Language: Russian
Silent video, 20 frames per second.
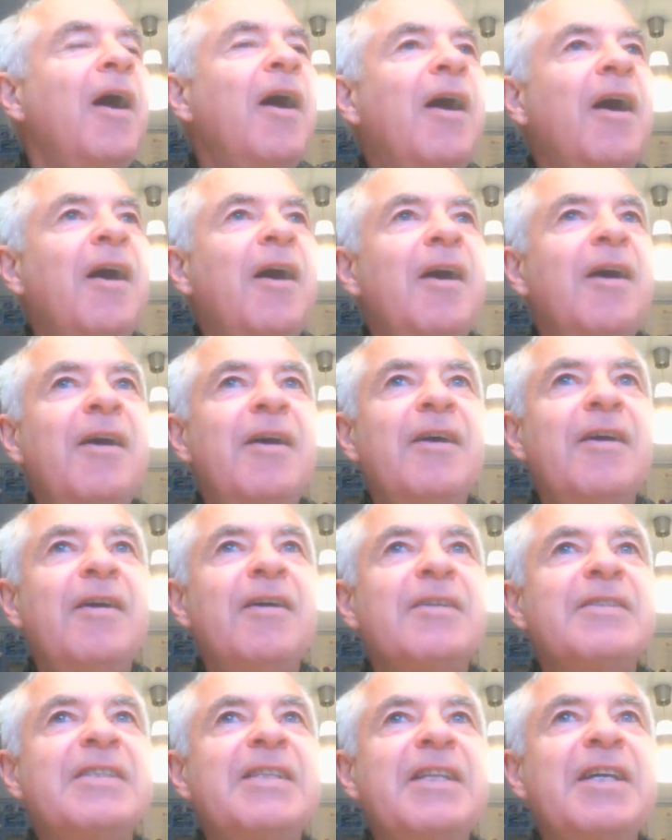А,
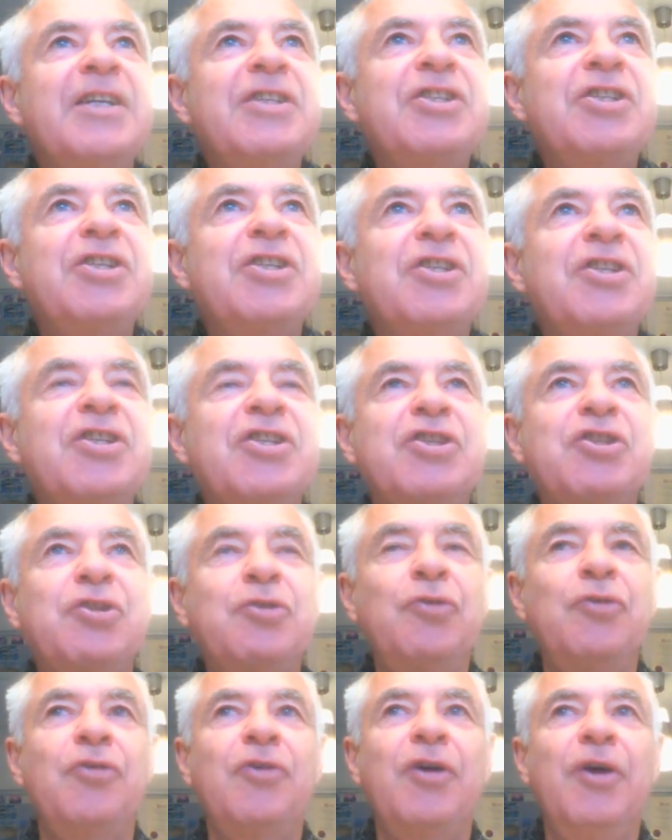э, значит,
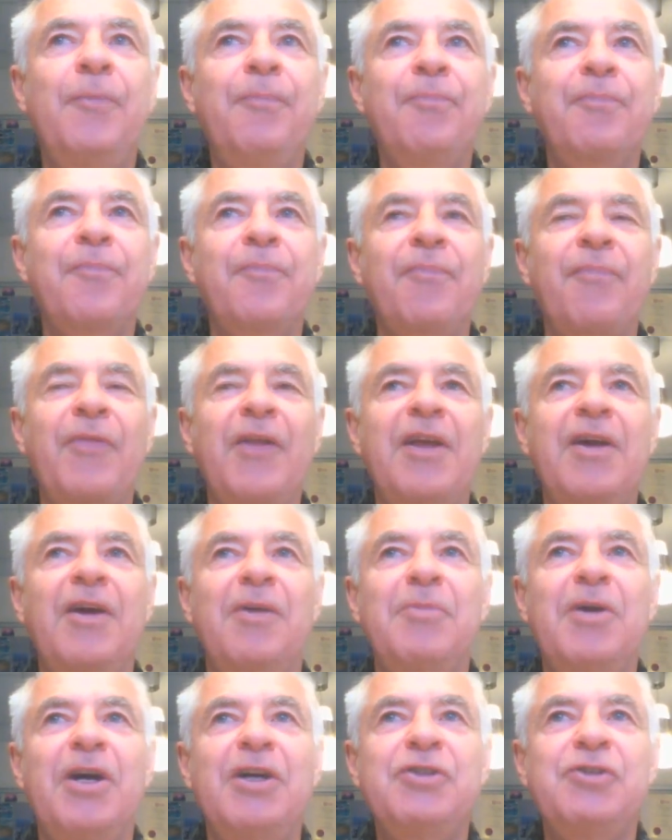что я
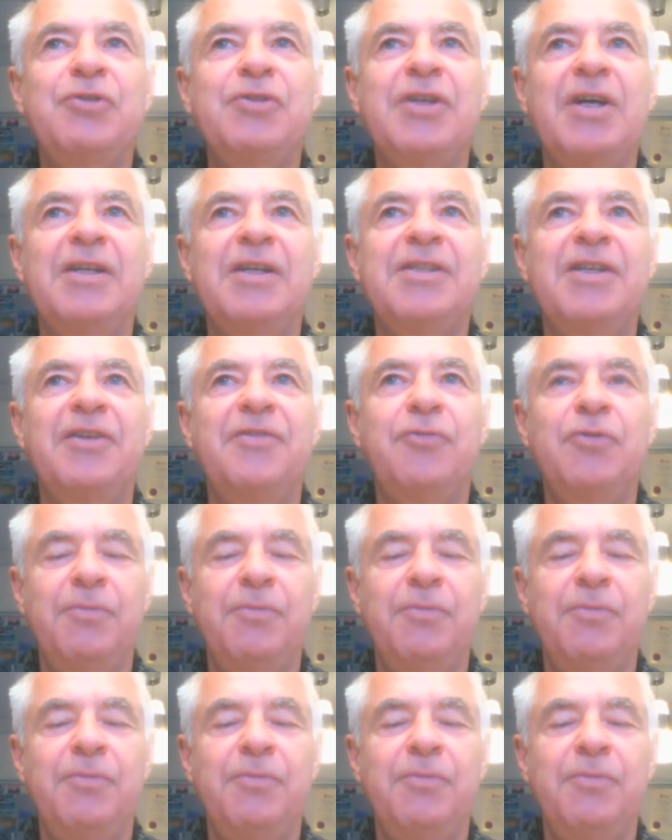вам хочу сказать.